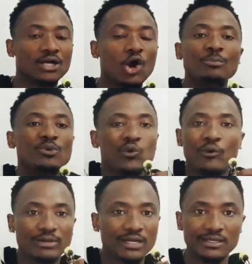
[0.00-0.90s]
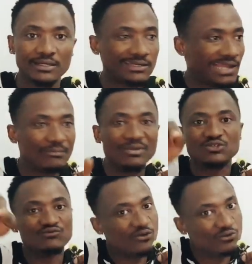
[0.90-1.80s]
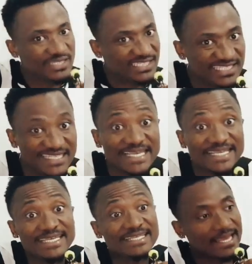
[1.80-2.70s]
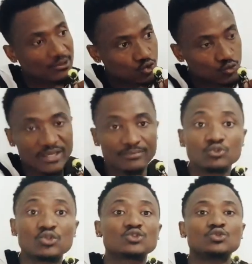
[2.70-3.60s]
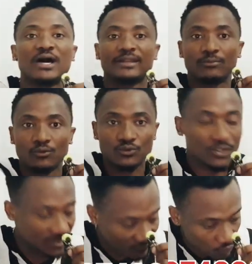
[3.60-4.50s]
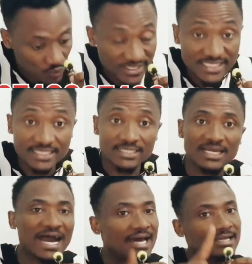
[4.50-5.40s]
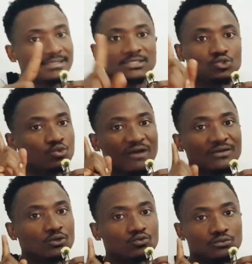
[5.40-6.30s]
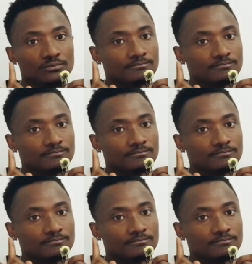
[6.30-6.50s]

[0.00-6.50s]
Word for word: on peut comprendre. Là, mais tu vas nous désigner, c'est qui t'a insulté, et puis toi, tu l'as répondu. Il faut nous dire, arrête de jouer avec nous.